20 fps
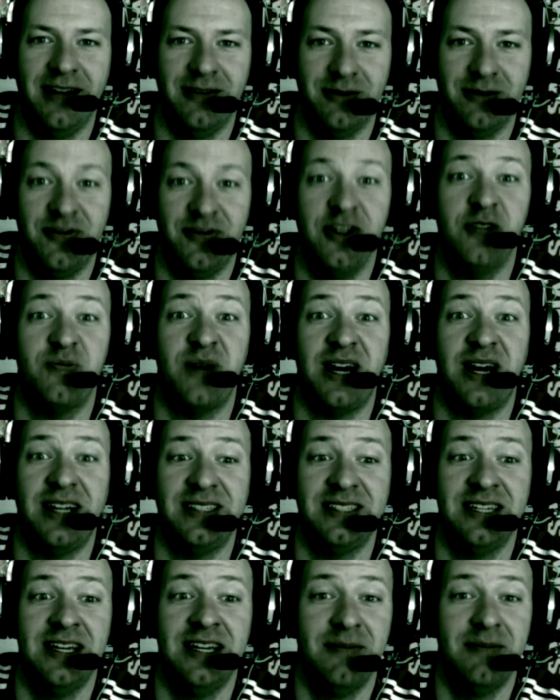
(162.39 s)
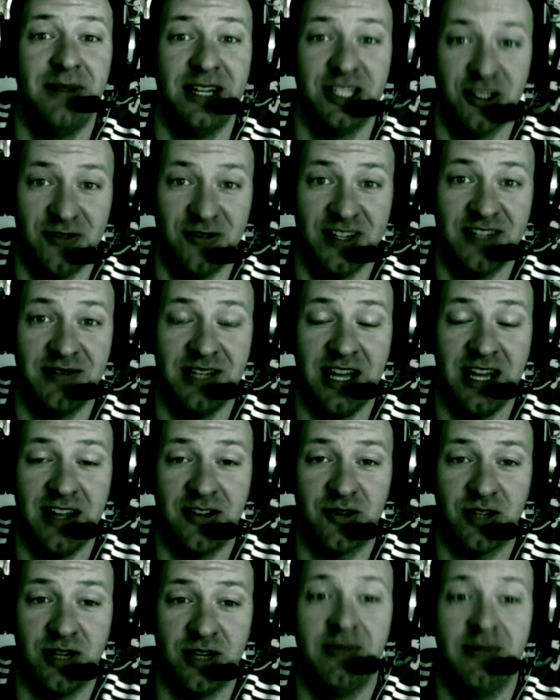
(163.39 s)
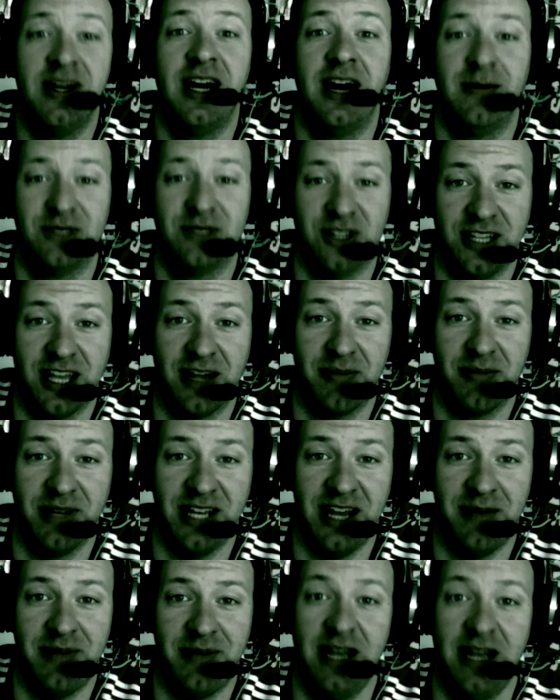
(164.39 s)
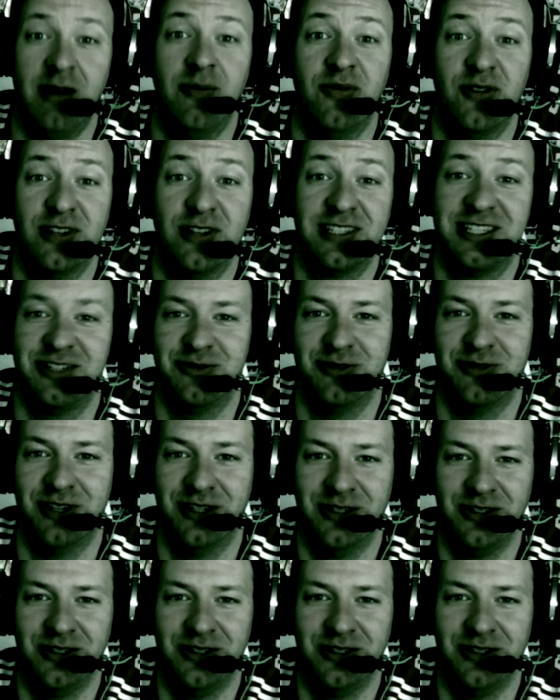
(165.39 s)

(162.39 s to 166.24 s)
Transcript: Und viel Spaß bei sowas wie Livestream am Sonntag mit RB um 14 Uhr.